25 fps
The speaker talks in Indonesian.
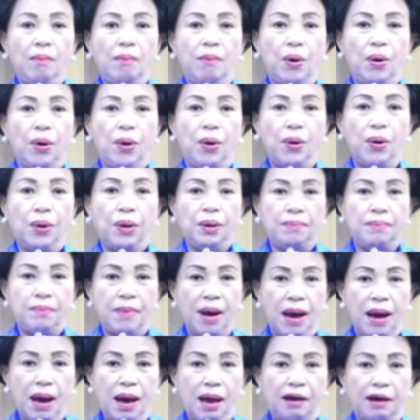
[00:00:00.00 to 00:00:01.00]
mohon
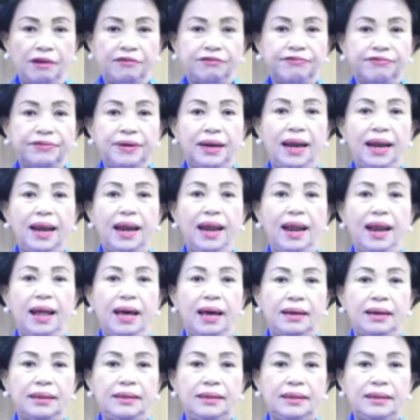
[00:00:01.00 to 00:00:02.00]
maaf
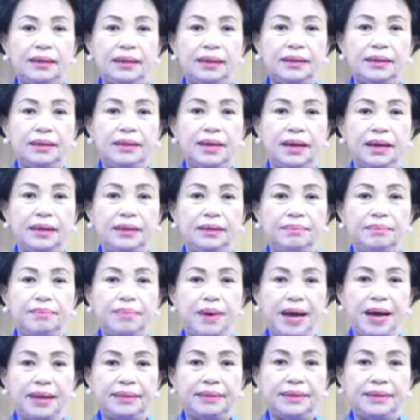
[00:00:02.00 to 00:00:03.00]
lahir dan
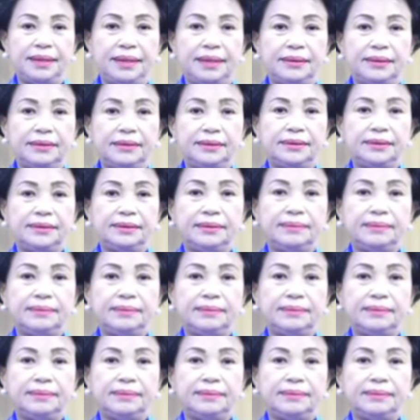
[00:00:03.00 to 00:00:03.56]
batin